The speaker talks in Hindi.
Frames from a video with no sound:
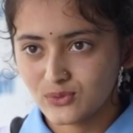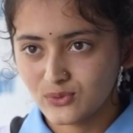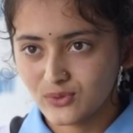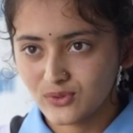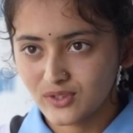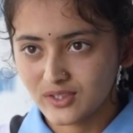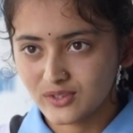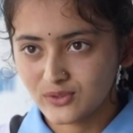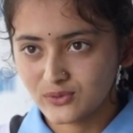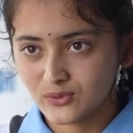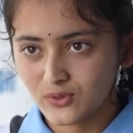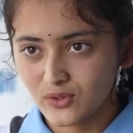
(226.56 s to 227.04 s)

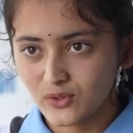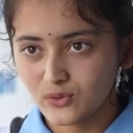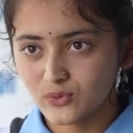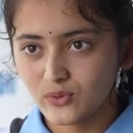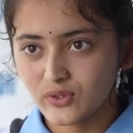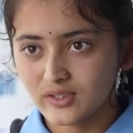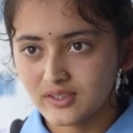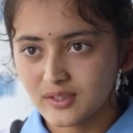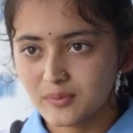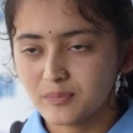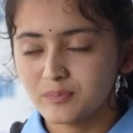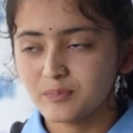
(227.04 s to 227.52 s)
शुरू करूँ और
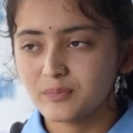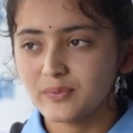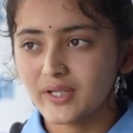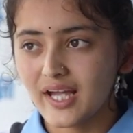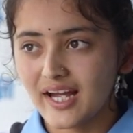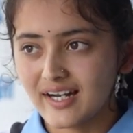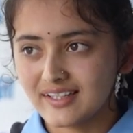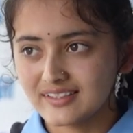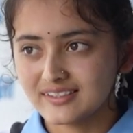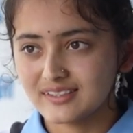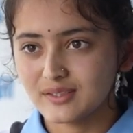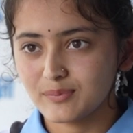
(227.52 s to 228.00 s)
उनको एकदम
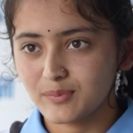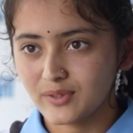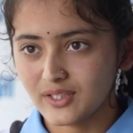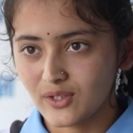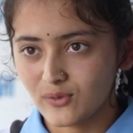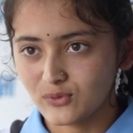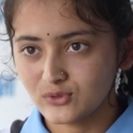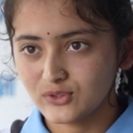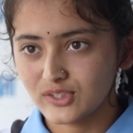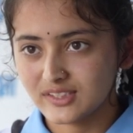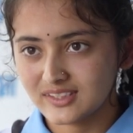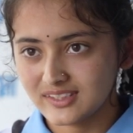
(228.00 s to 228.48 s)
प्यार से
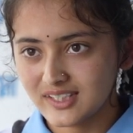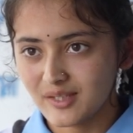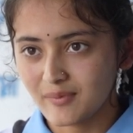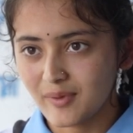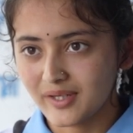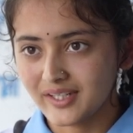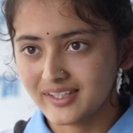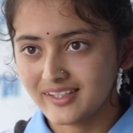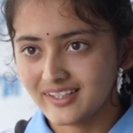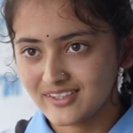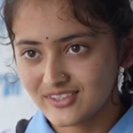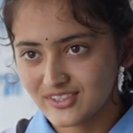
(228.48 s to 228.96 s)
पढ़ाऊँ जैसे
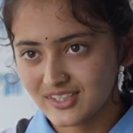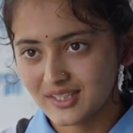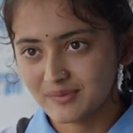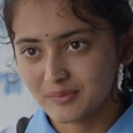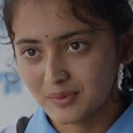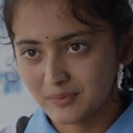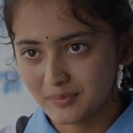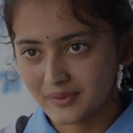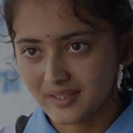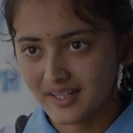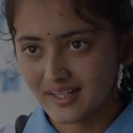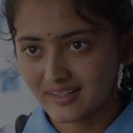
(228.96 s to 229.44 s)
हमारे टीचर
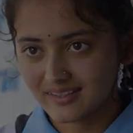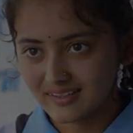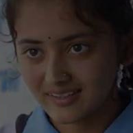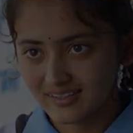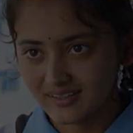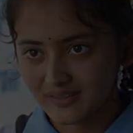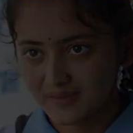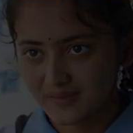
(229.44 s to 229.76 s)
हमें पढ़ाते